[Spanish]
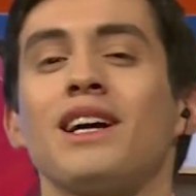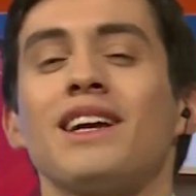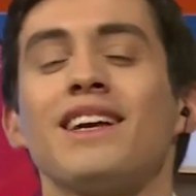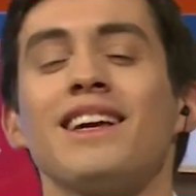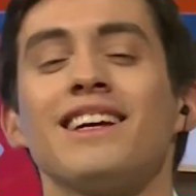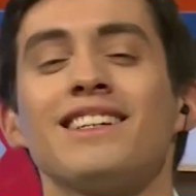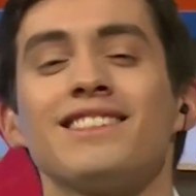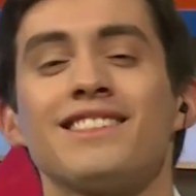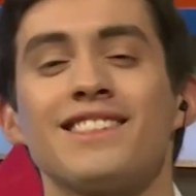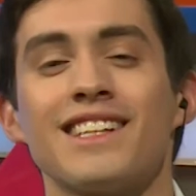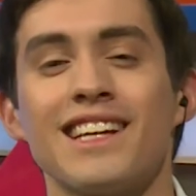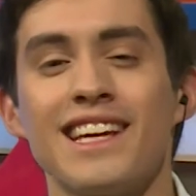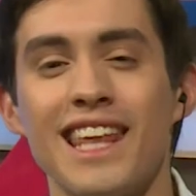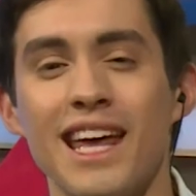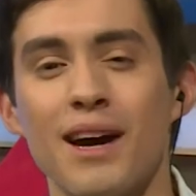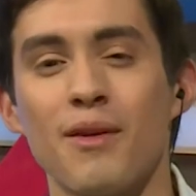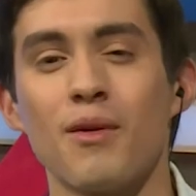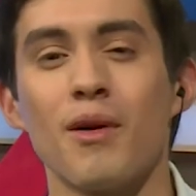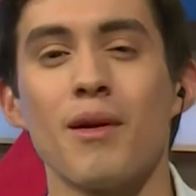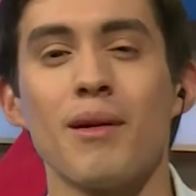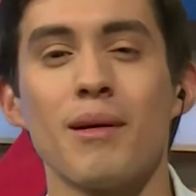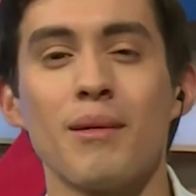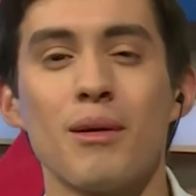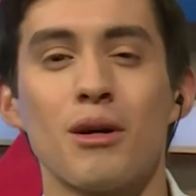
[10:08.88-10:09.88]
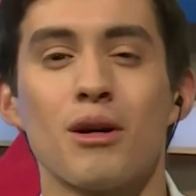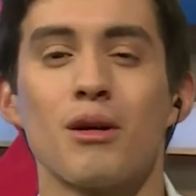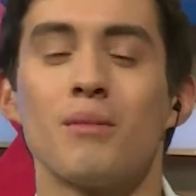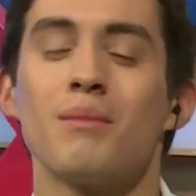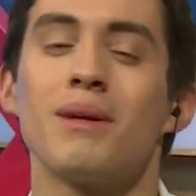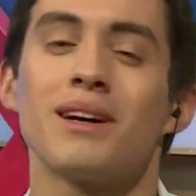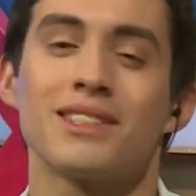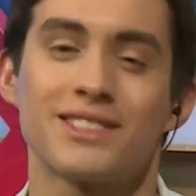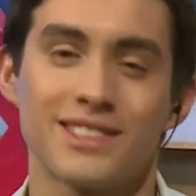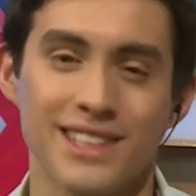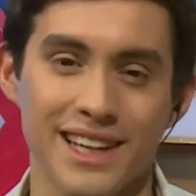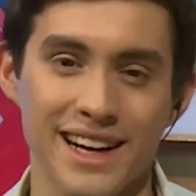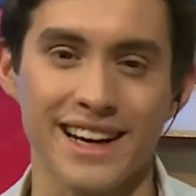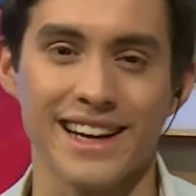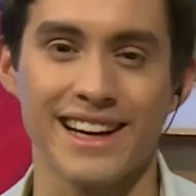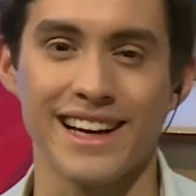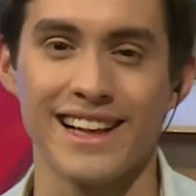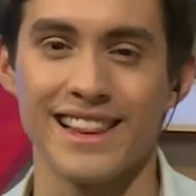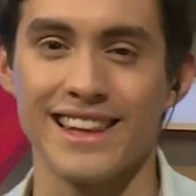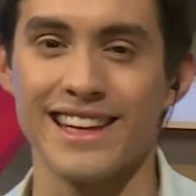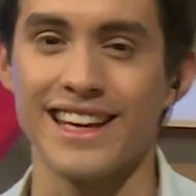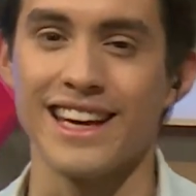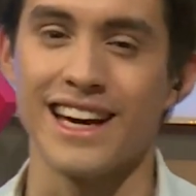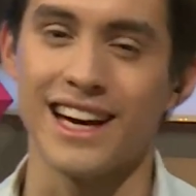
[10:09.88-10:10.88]
y enseguida volvemos con más CRG
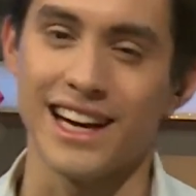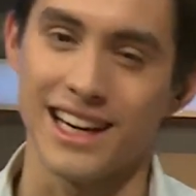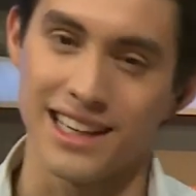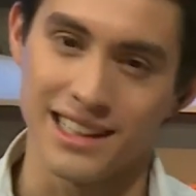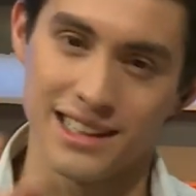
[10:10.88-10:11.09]
al día.